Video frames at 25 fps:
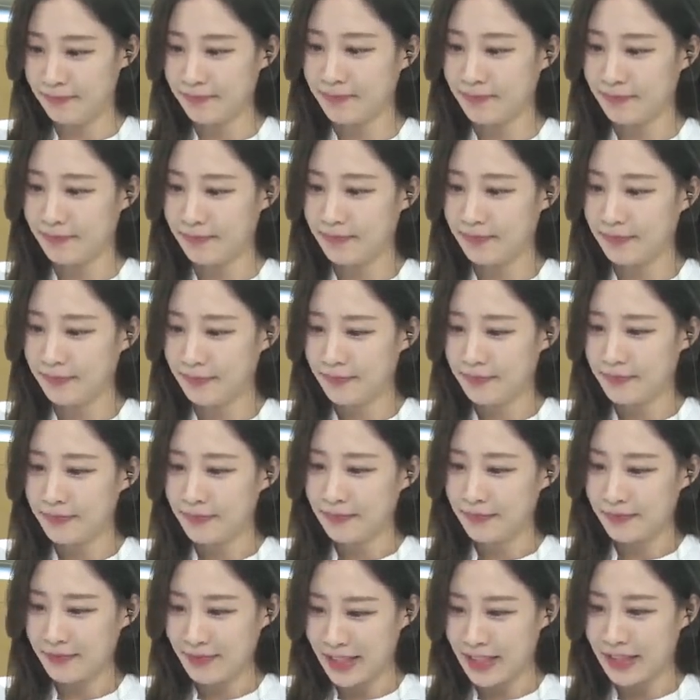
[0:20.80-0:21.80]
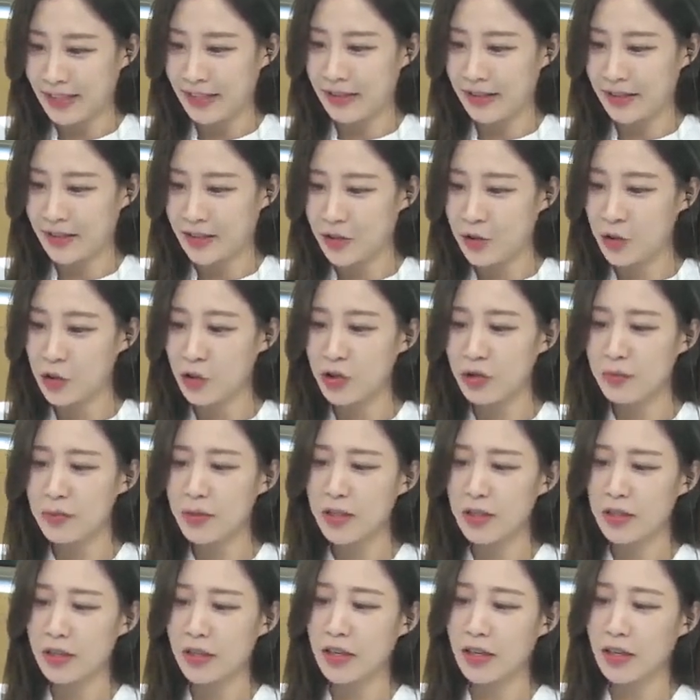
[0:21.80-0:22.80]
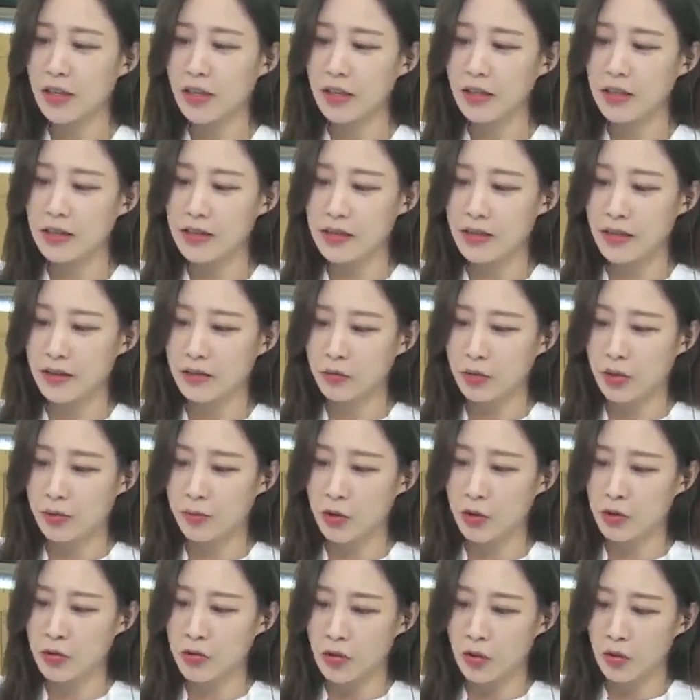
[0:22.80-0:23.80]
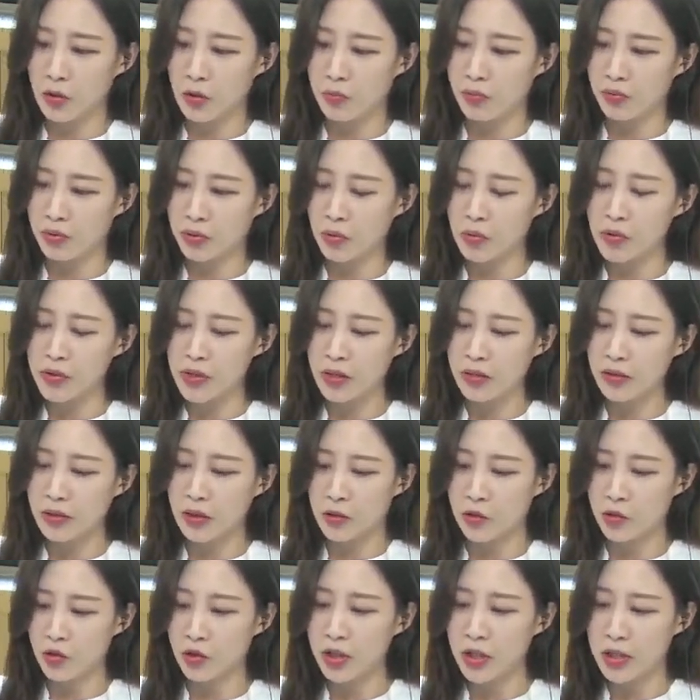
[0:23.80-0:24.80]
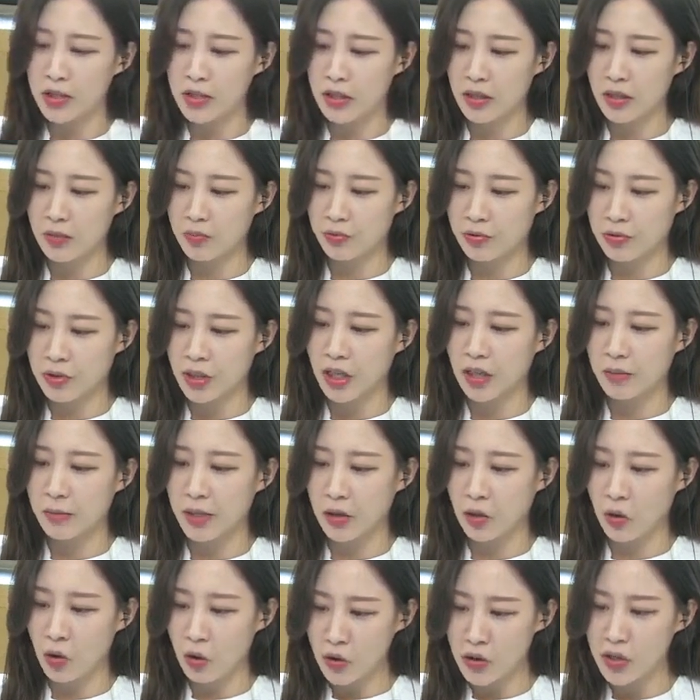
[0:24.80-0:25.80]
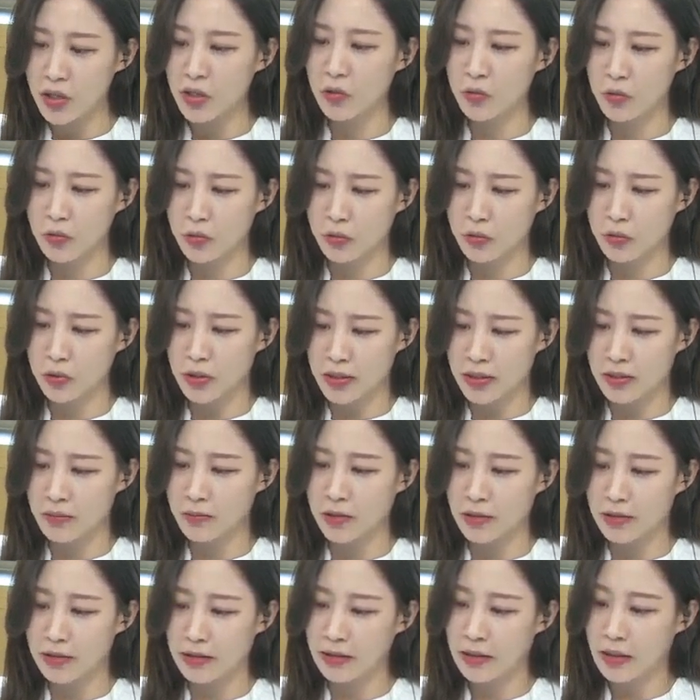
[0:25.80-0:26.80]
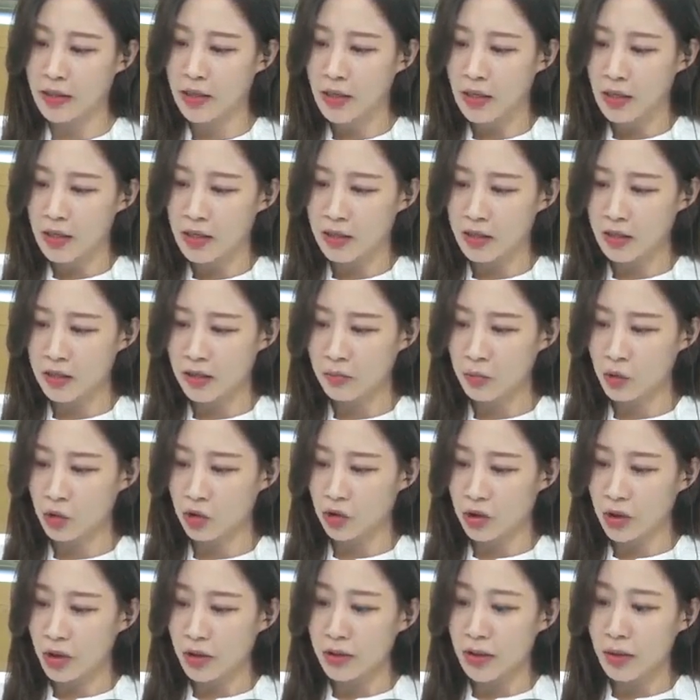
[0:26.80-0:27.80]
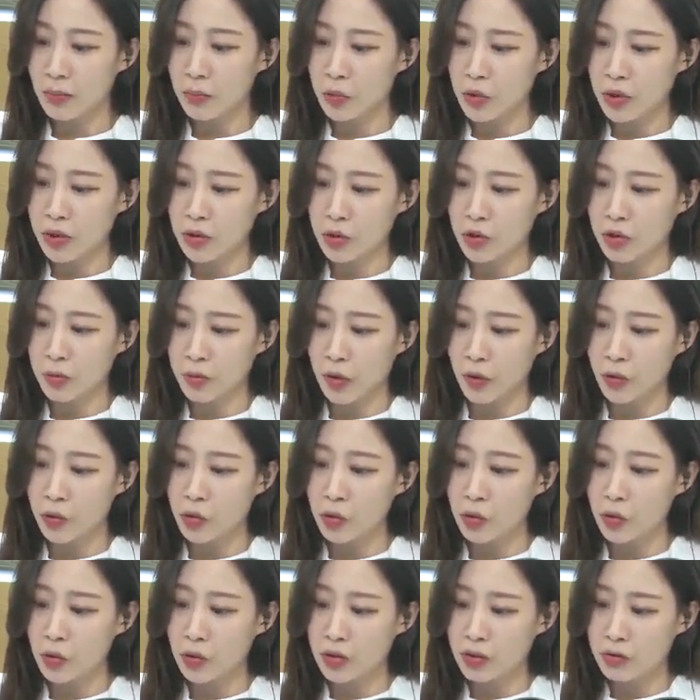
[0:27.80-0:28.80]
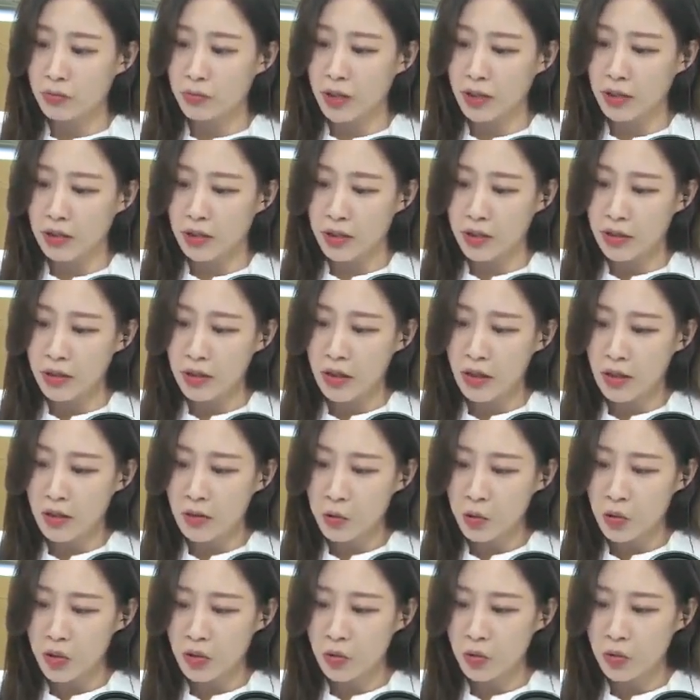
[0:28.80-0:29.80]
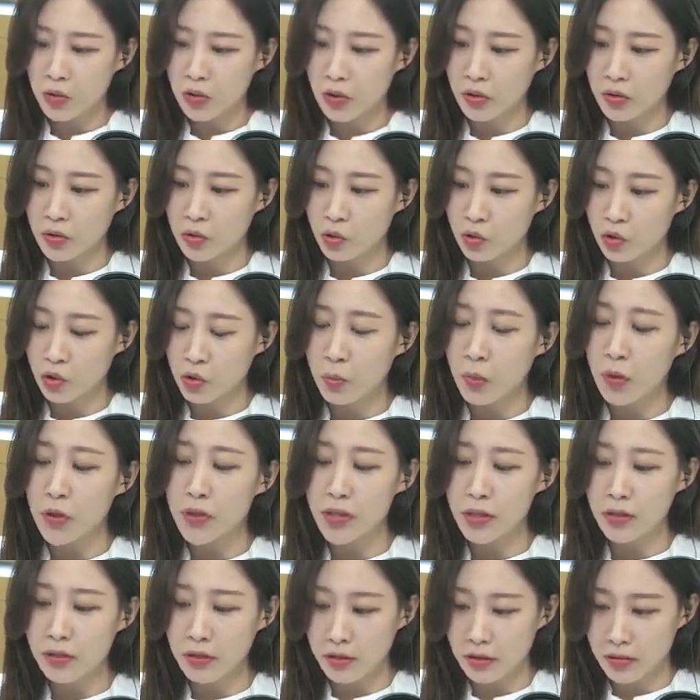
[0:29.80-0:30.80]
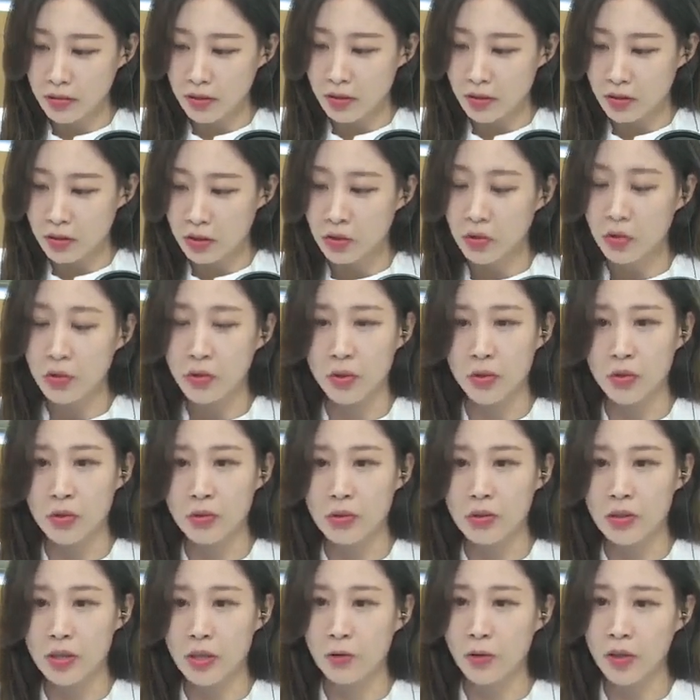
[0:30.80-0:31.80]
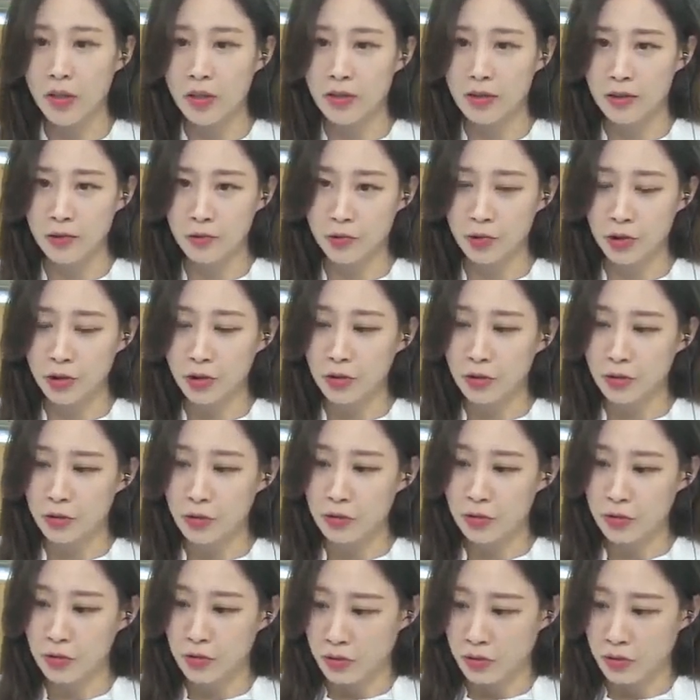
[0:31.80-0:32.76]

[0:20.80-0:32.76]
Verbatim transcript: 네, 안녕하세요. 네, 기준금리가 인상되면서 부동산 대출이자 부담이 커지고 있습니다. 지금 주택담보대출 변동금리가 최고 연 6%대에 들어선 상황이라고요.